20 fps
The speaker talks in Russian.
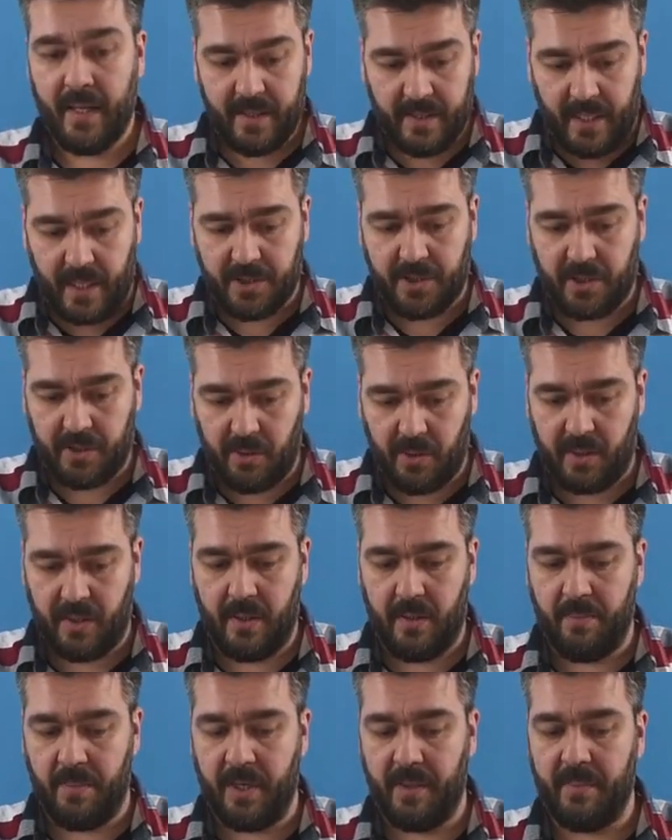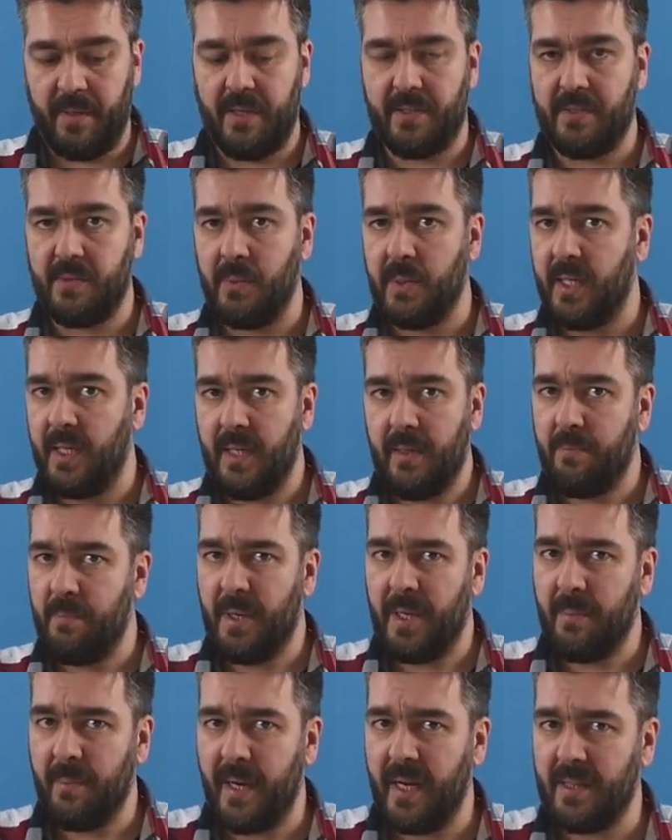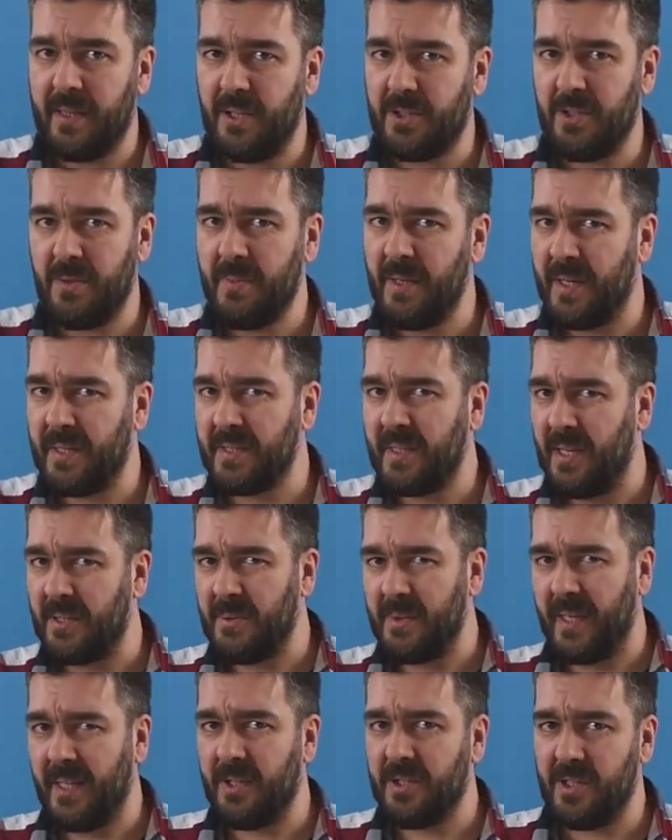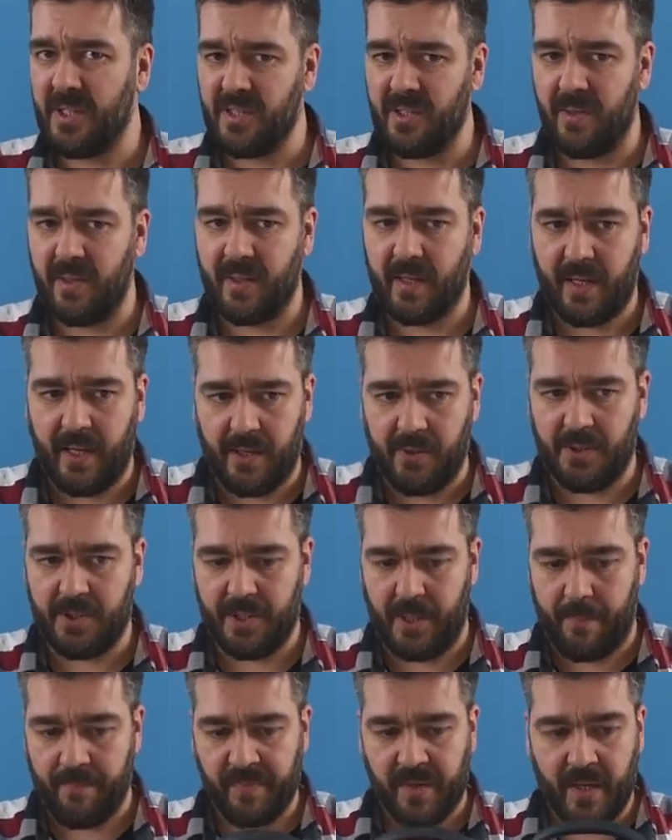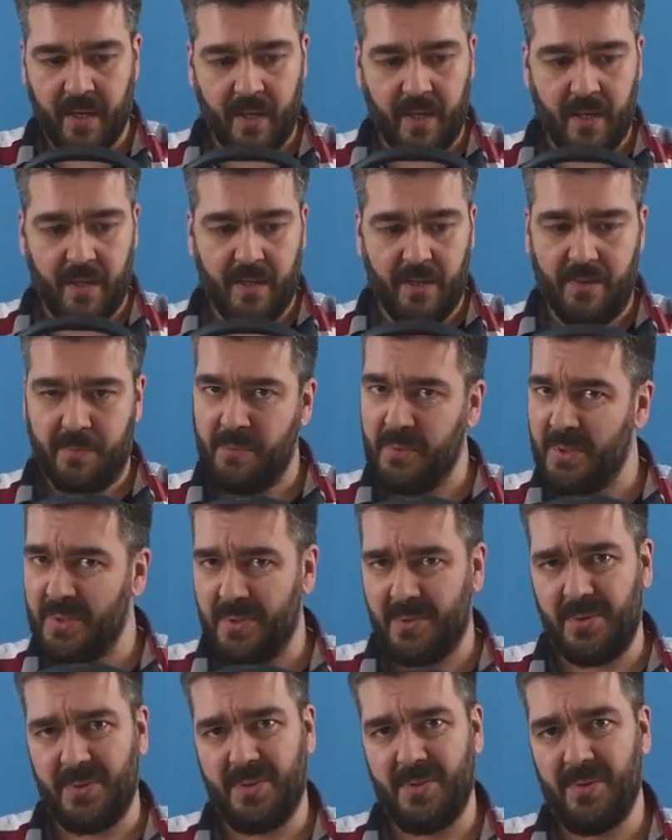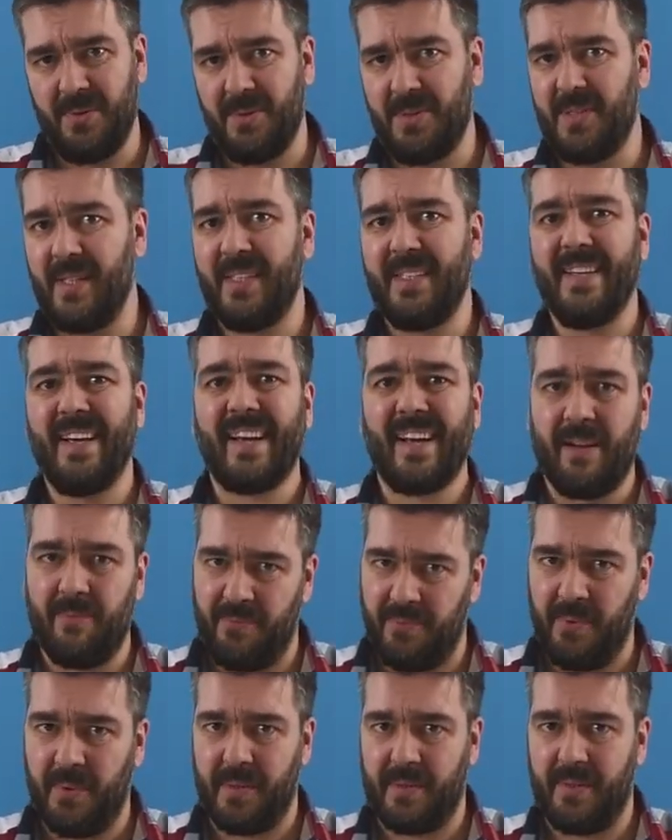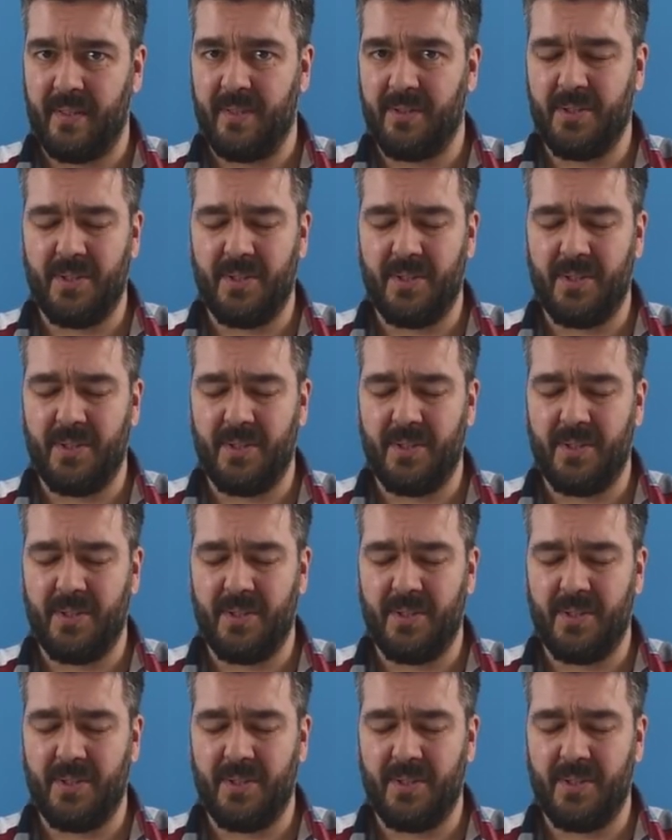Также кто-то не понимает звуки, не понимает, о чем я рассказываю, какие-то частоты. Короче, Музыку слушать некомфортно.